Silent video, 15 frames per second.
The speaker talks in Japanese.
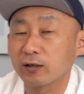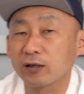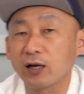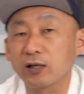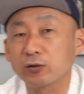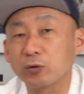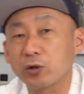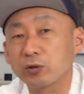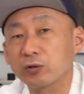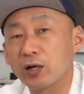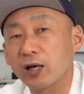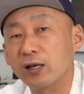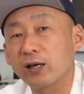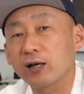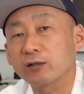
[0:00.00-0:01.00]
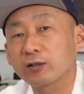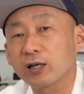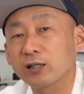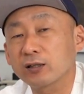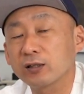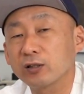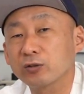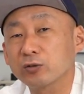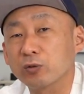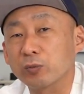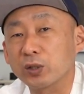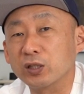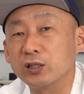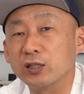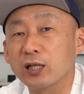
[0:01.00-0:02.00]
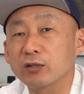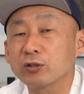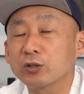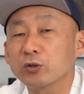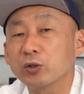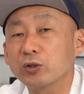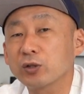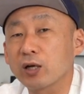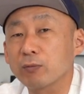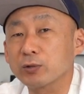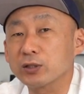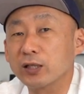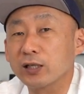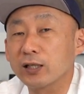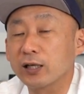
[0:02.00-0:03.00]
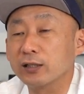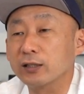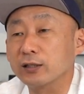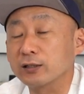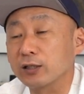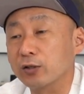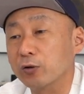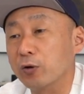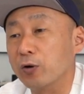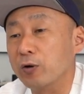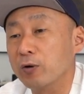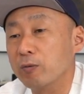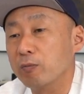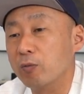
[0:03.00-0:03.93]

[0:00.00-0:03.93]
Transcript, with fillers: がどれぐらいあるかっていうのも気になる人いるかもしれないんですけど、